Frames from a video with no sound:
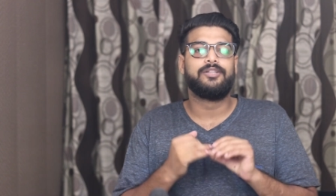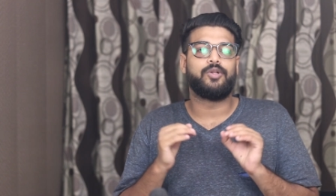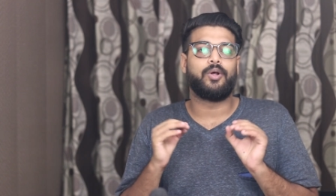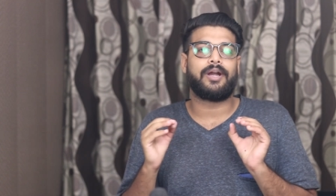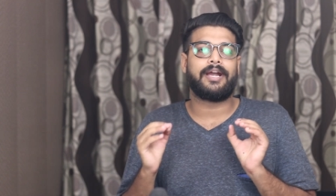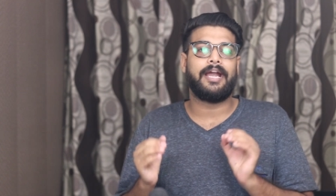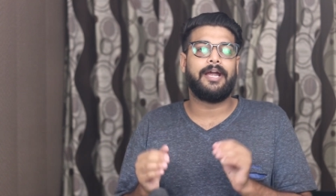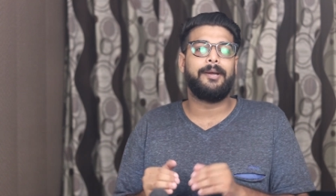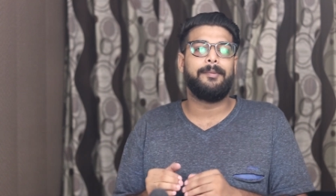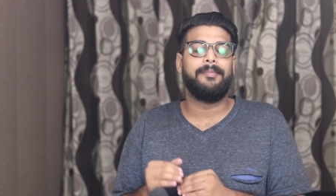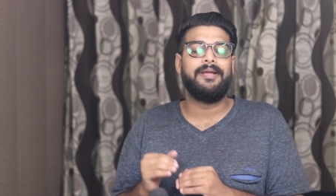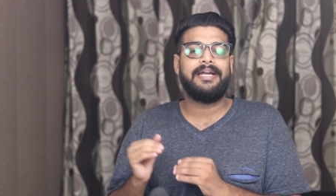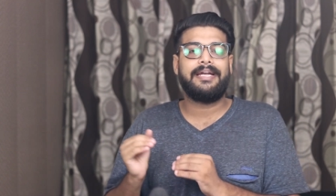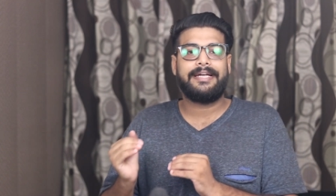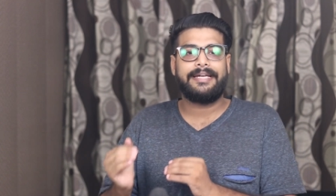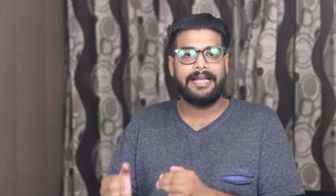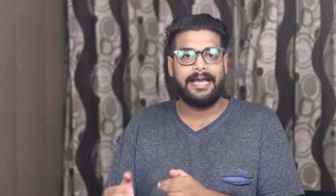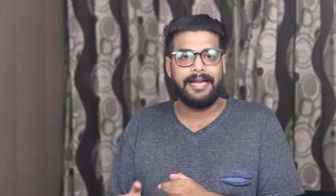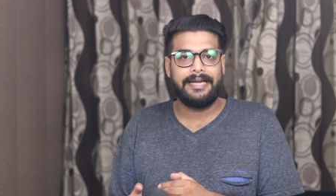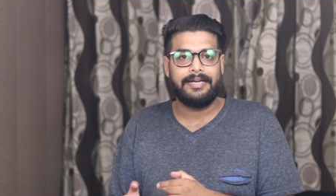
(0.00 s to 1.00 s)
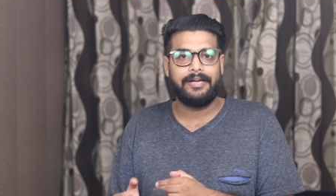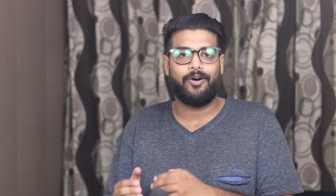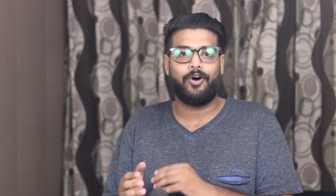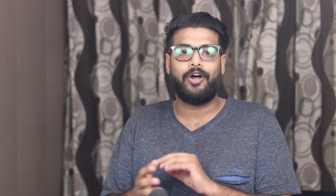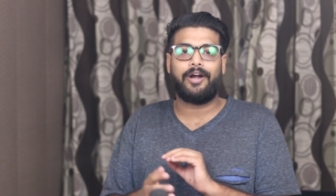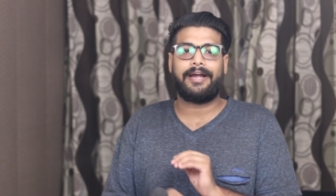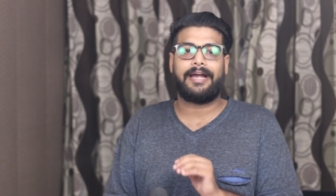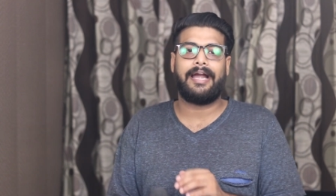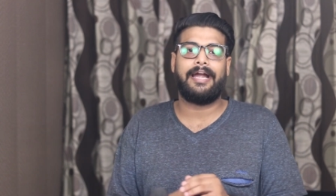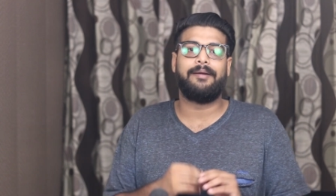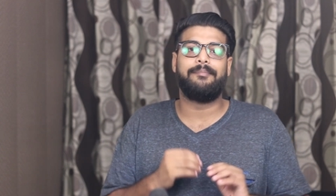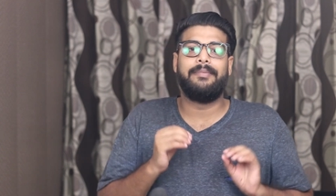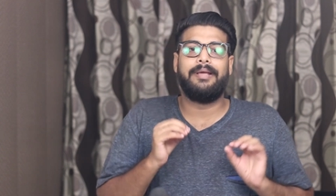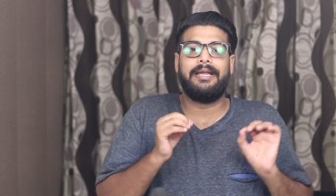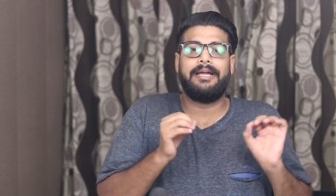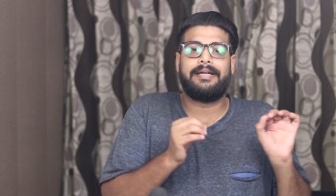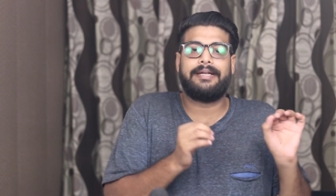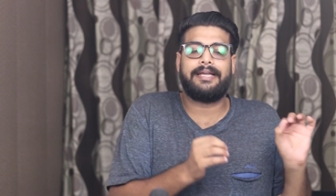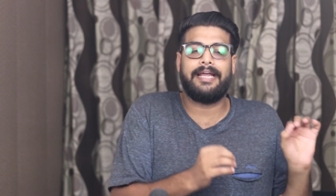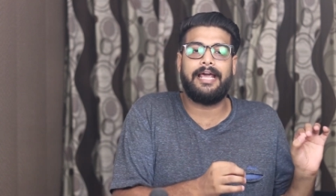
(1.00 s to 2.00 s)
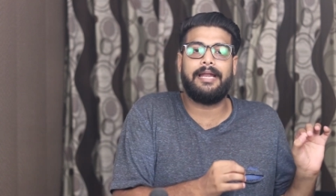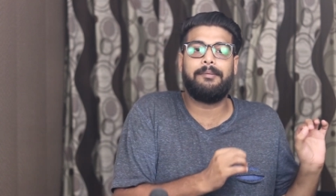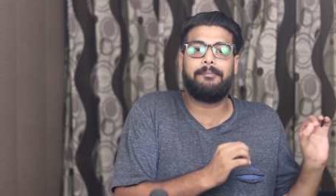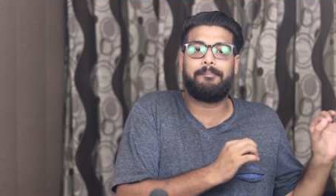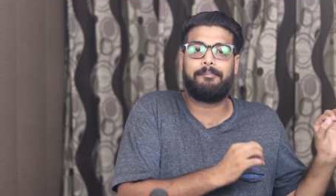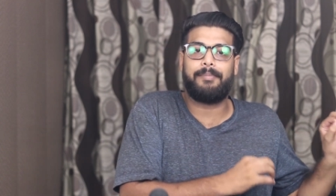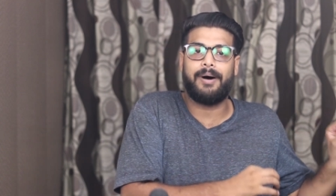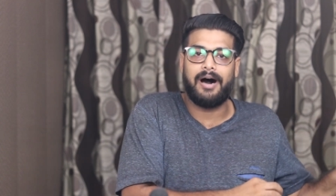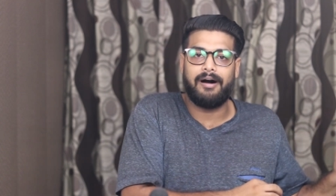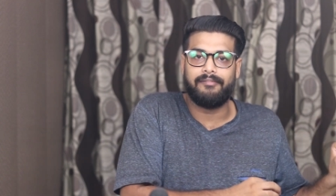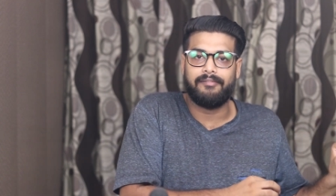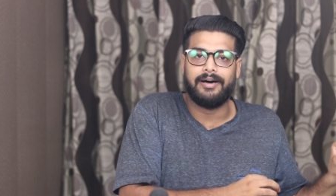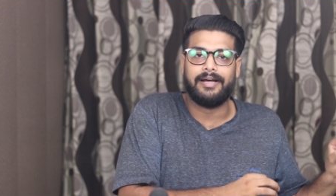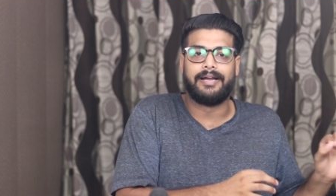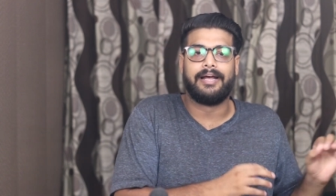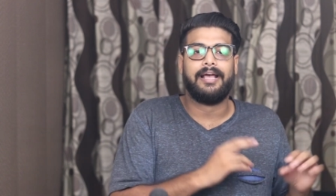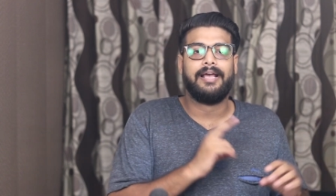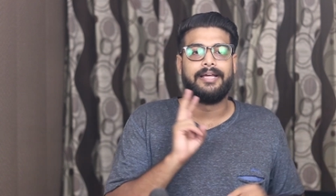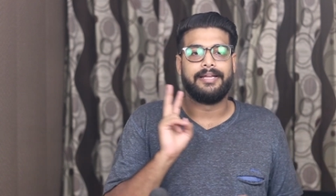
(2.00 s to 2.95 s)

तो Redmi 10 और Redmi 10 Power